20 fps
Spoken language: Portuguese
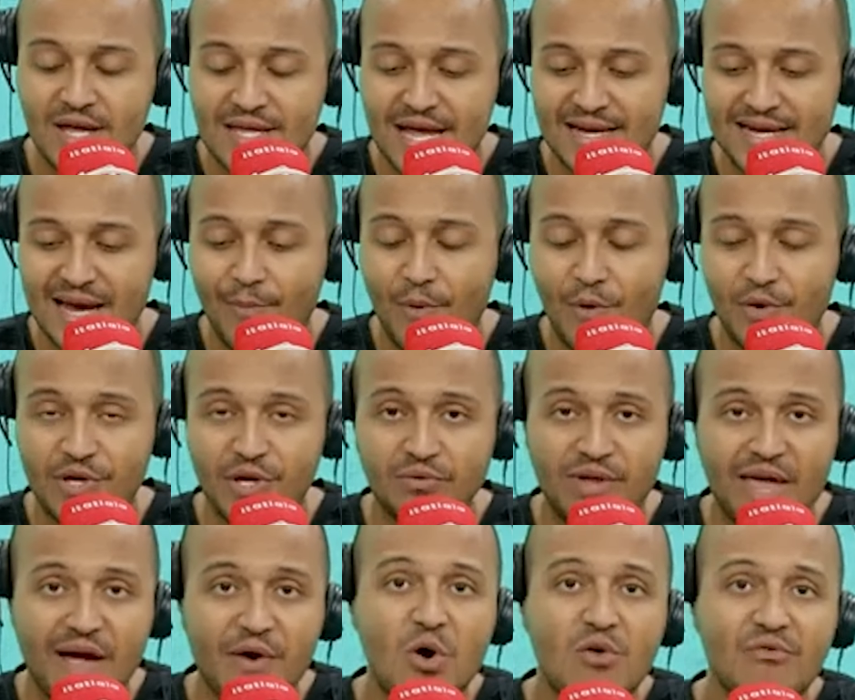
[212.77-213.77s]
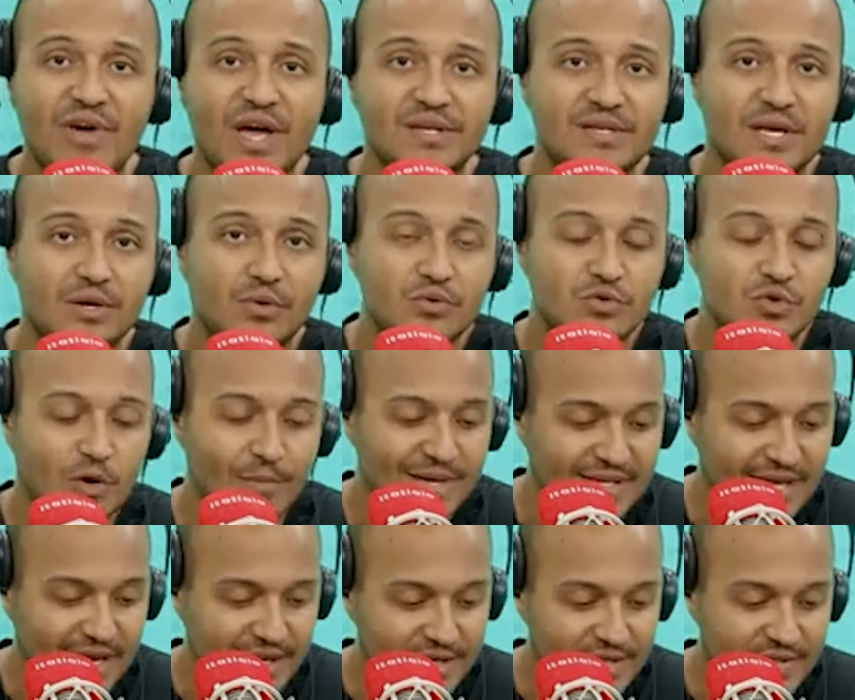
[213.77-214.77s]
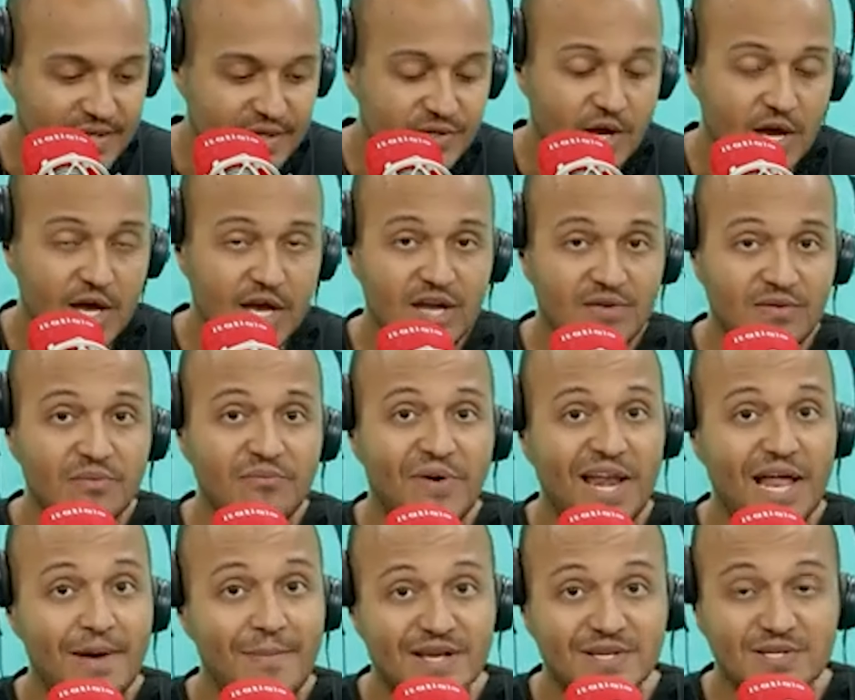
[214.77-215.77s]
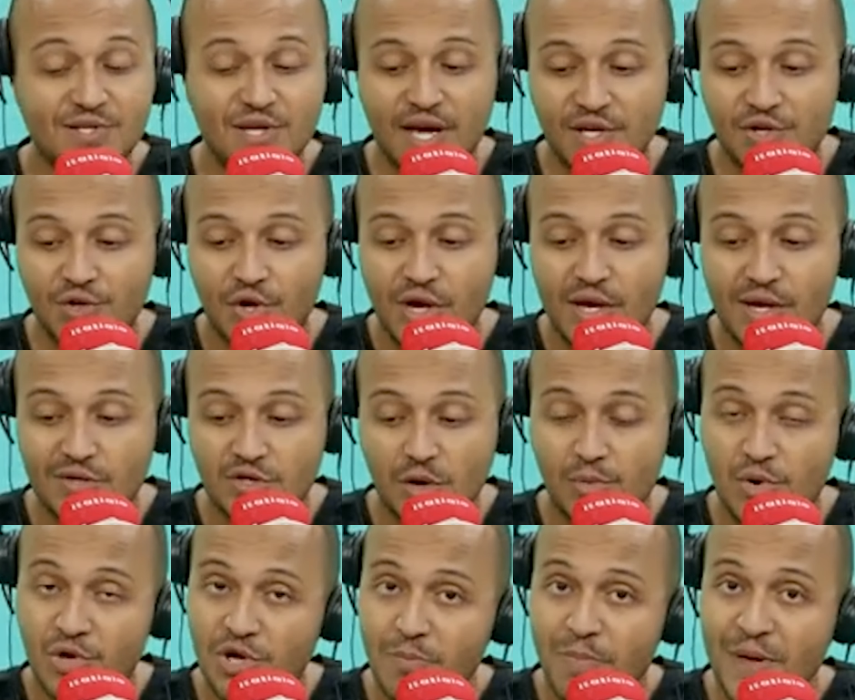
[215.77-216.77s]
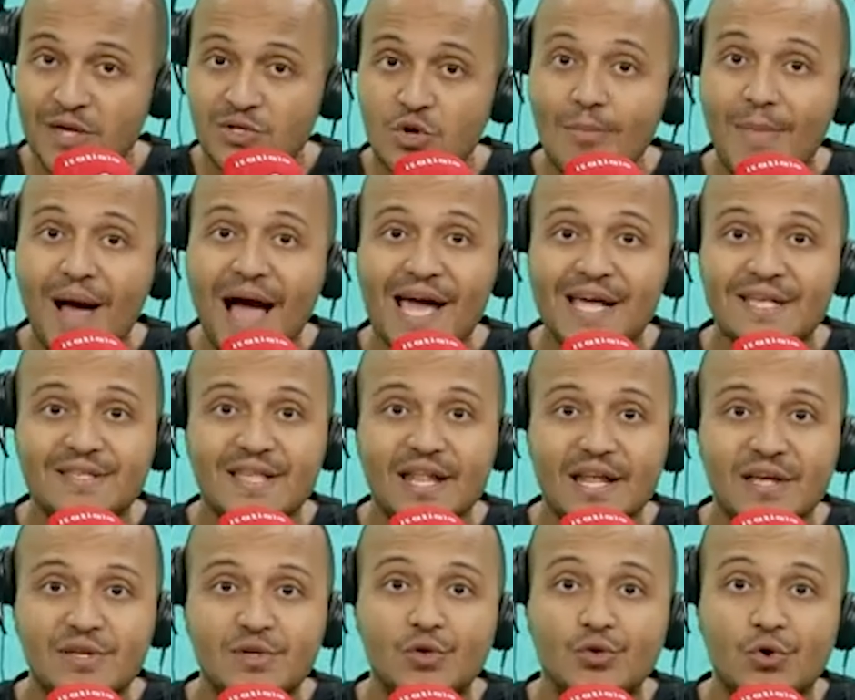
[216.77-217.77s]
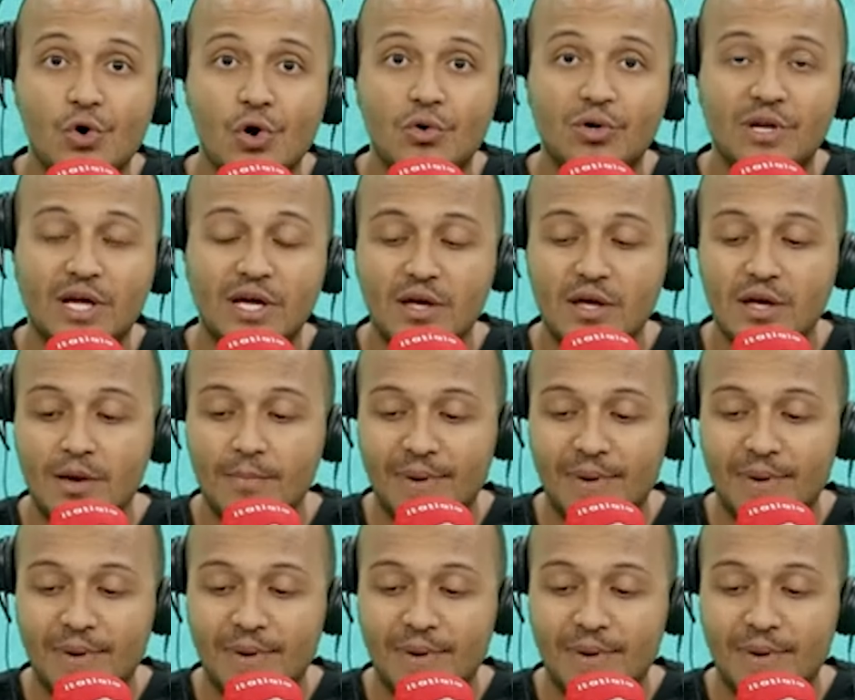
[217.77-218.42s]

Daqui a pouquinho tem a conversa com os comentaristas e vamos falar bastante sobre o que pesou mais, né, nesse jogo, né,